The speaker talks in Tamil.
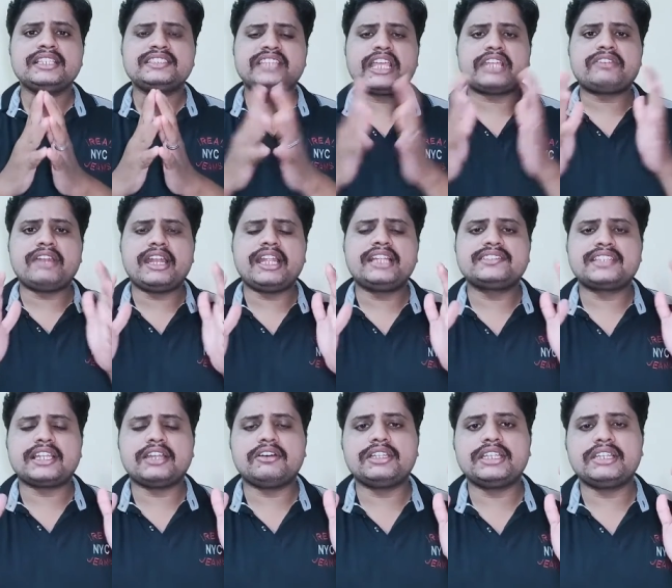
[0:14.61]

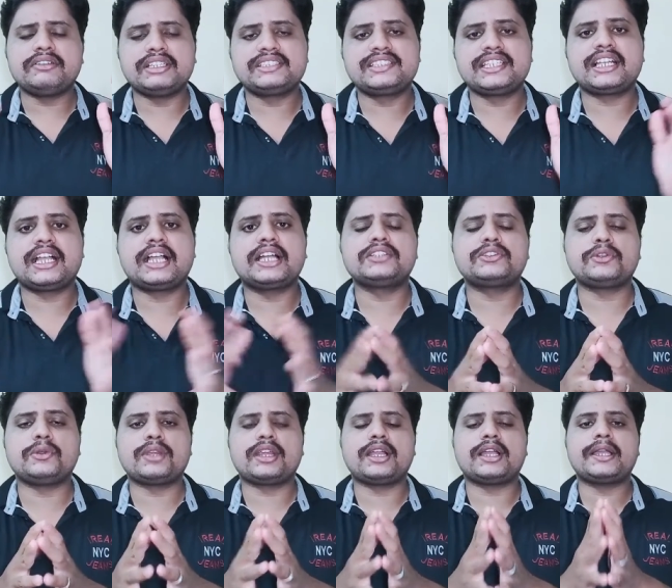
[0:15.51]
சர்வேலைன்ஸில் வந்து வச்சுருக்காங்கன்னு
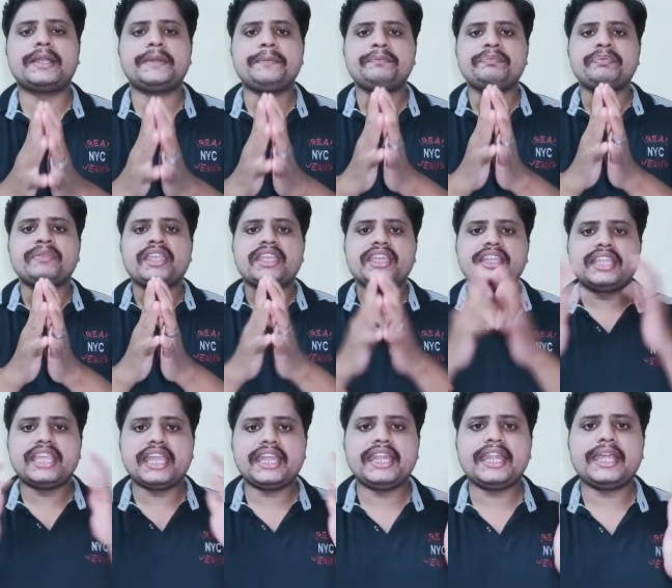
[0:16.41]
சொல்கிறாங்க இது
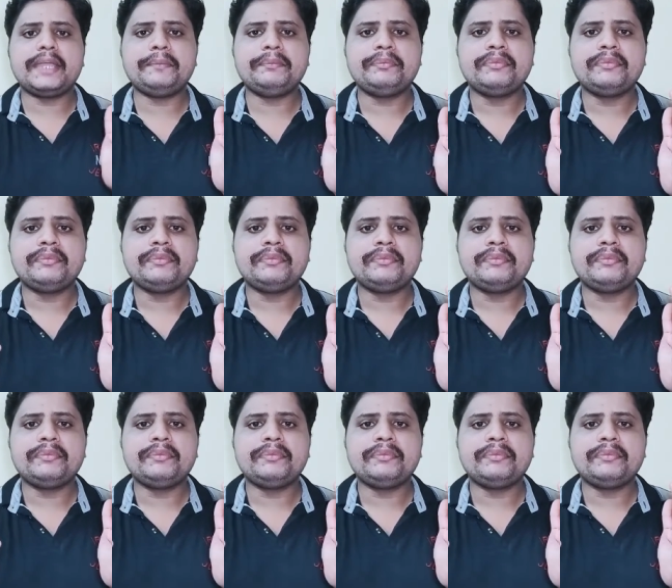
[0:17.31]
என்ன